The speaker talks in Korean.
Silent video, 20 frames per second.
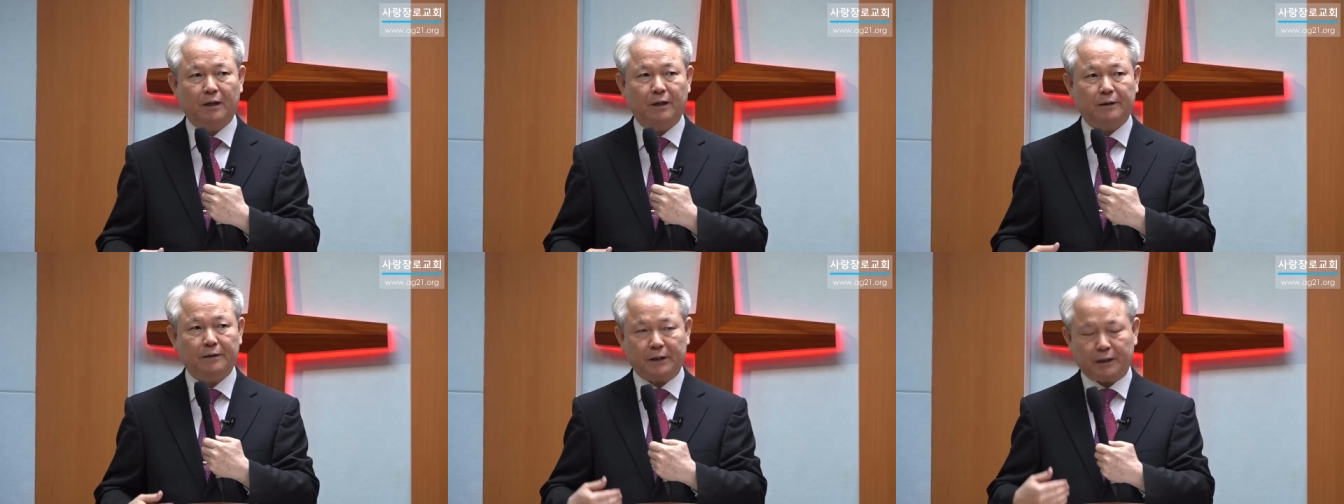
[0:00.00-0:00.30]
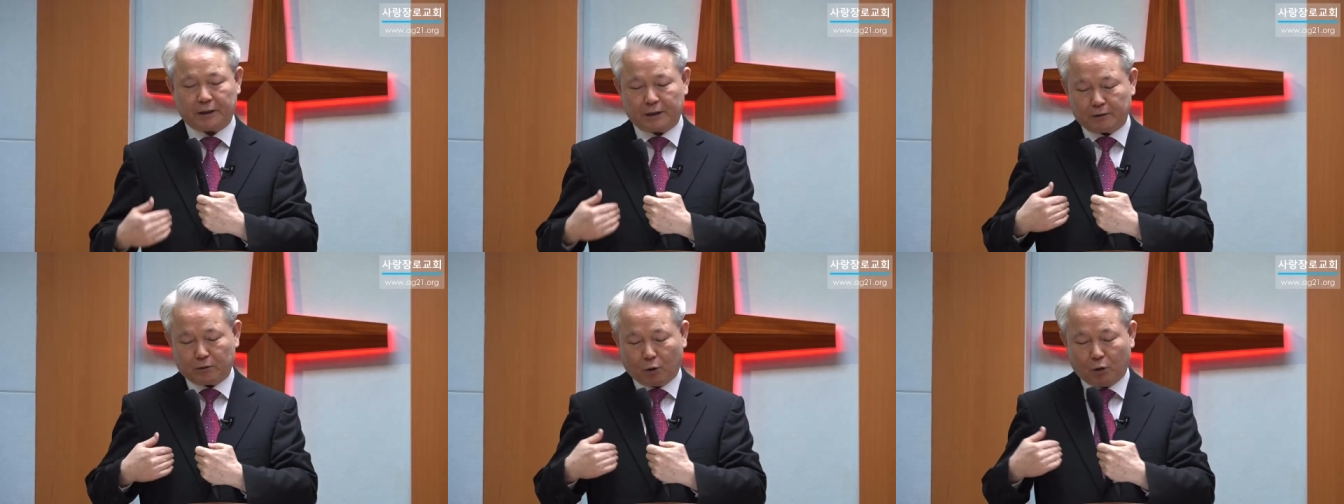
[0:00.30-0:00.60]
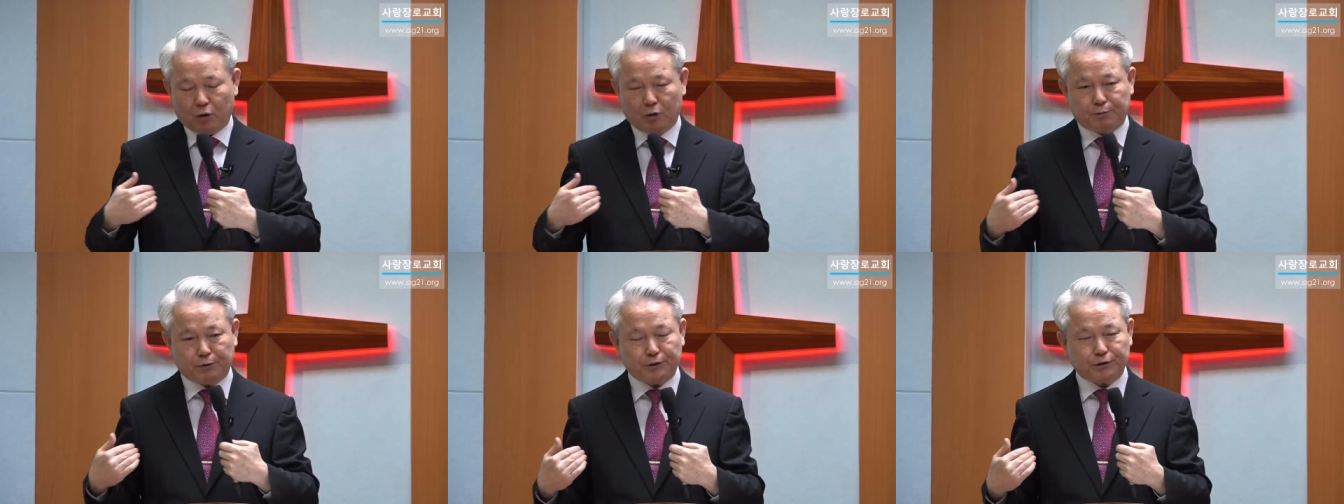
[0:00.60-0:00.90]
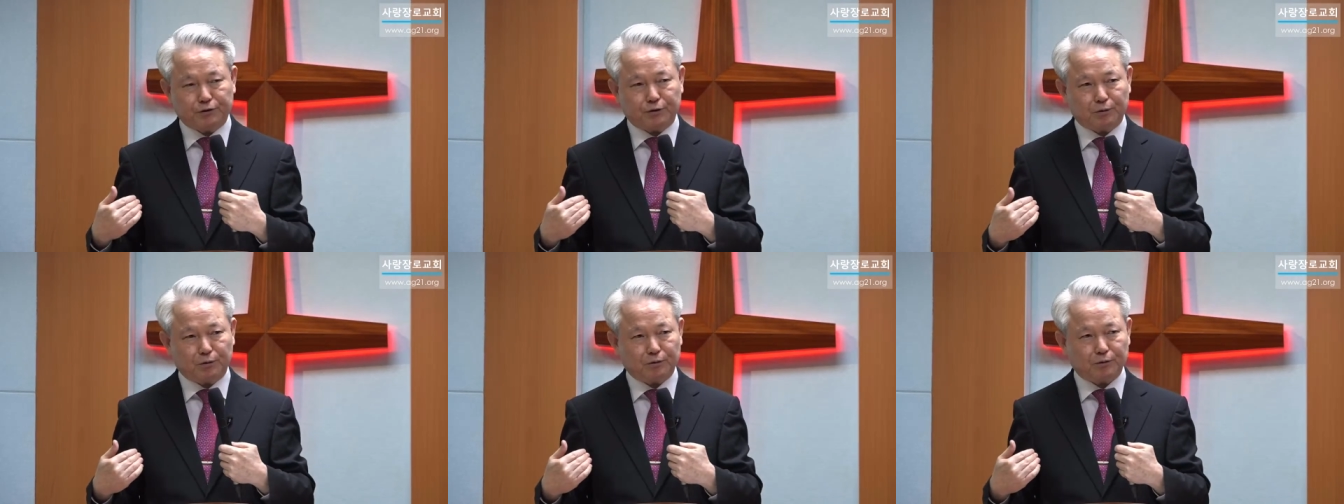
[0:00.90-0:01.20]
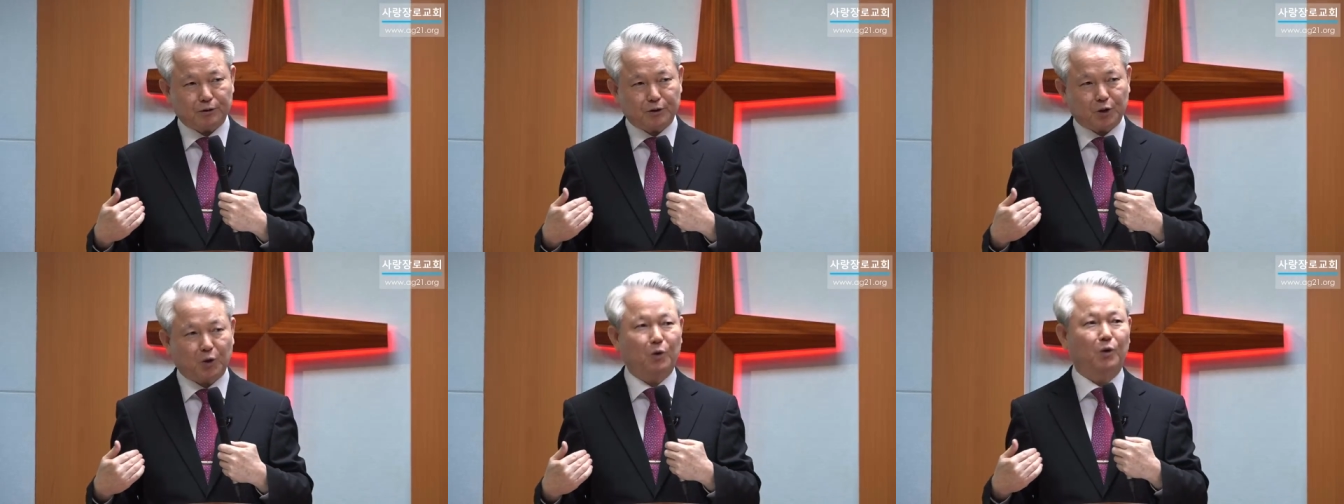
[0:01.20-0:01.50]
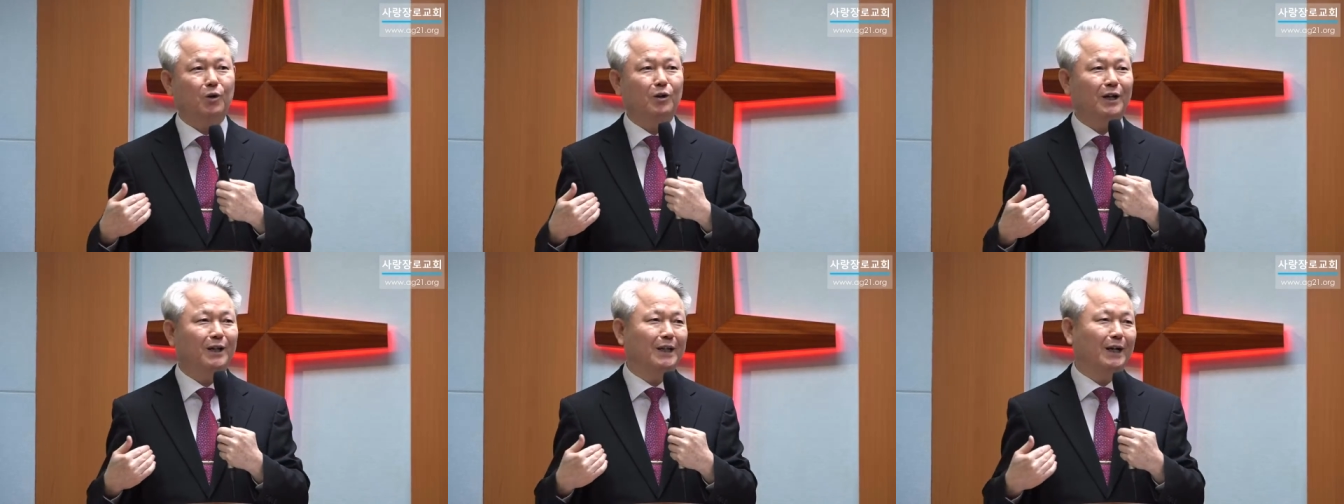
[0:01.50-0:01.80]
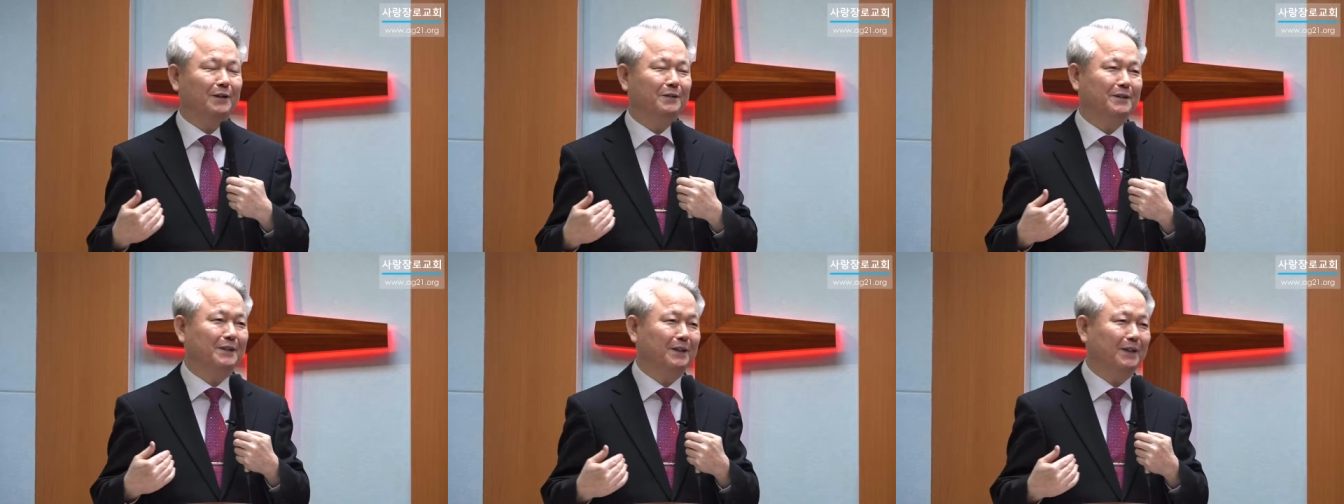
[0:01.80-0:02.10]
근데 이게 넓을수록
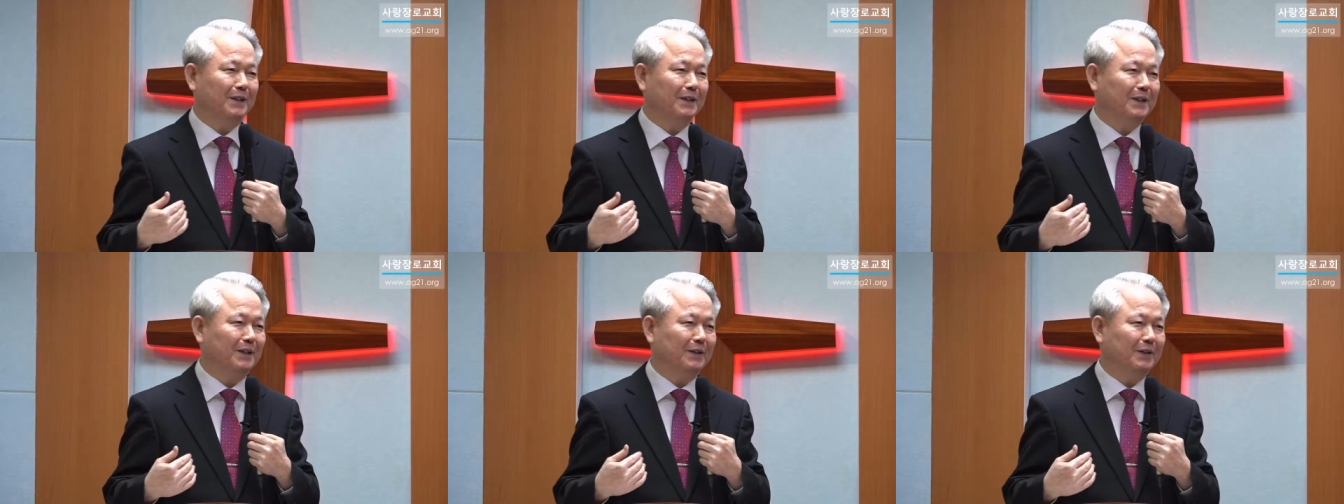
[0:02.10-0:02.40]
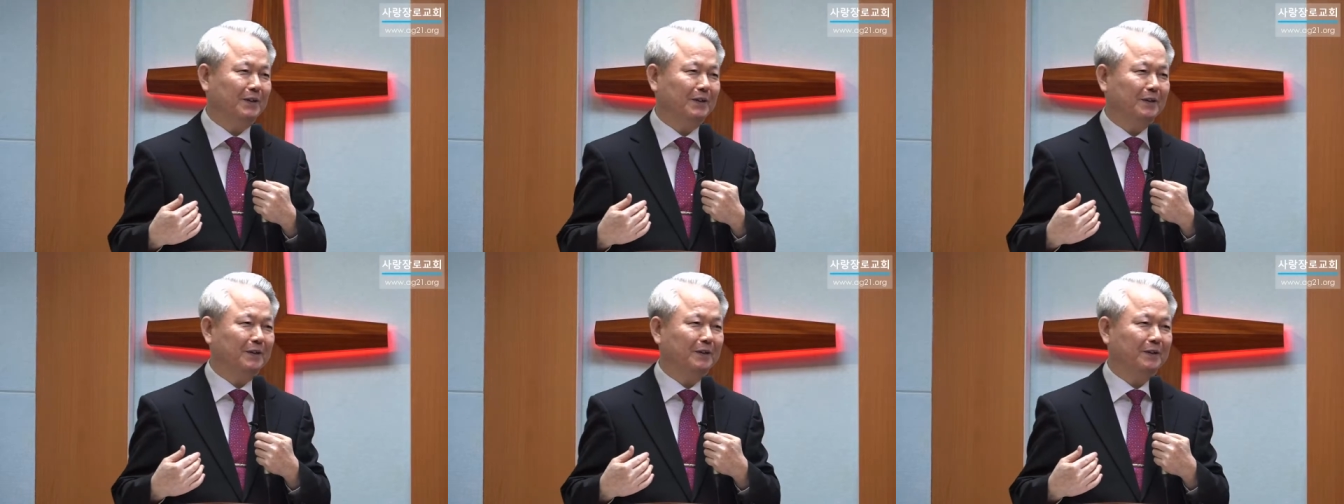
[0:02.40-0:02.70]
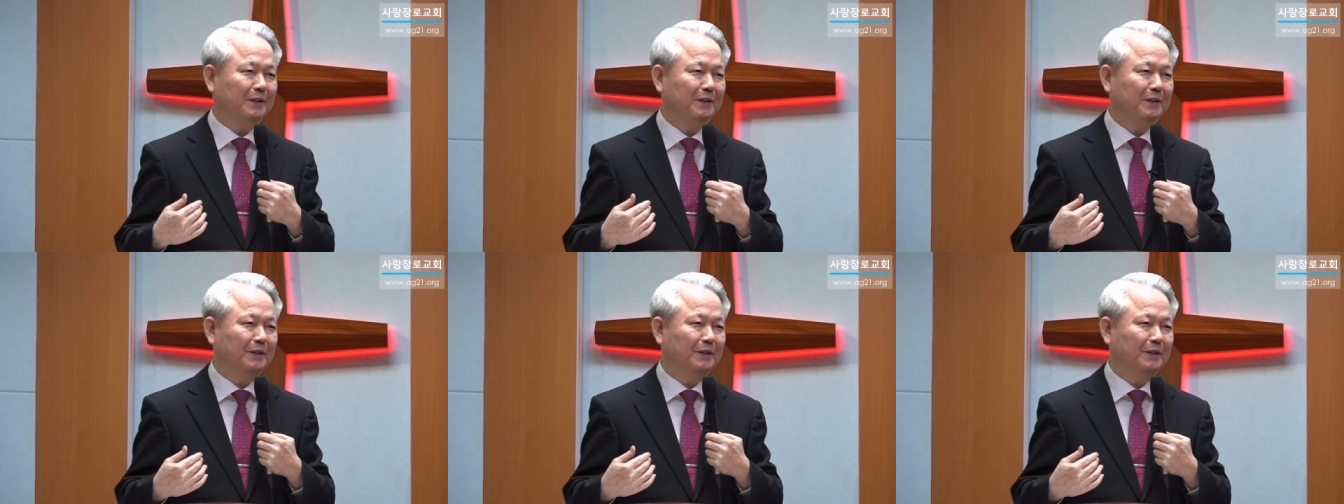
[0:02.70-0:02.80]
경건하다고 생각하는 거예요.